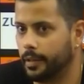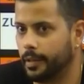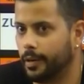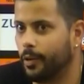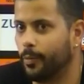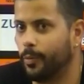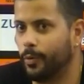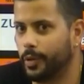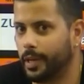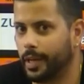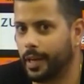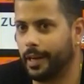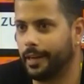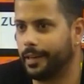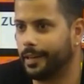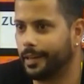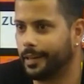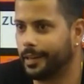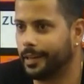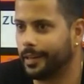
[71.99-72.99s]
que como dije
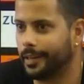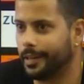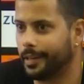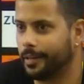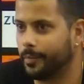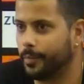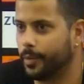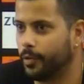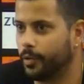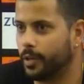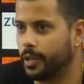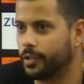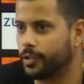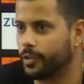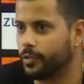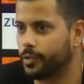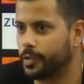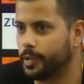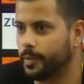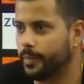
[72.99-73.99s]
ayer, que mi
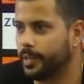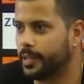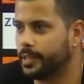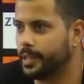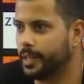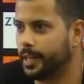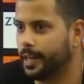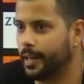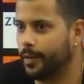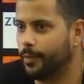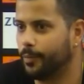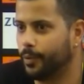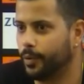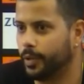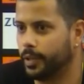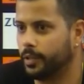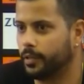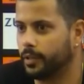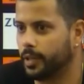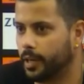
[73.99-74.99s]
corazón siempre será un
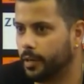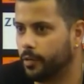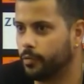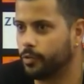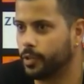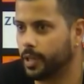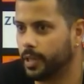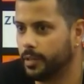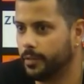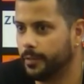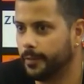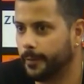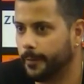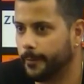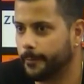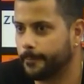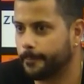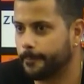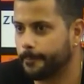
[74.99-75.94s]
poquito tarón ya, ¿no?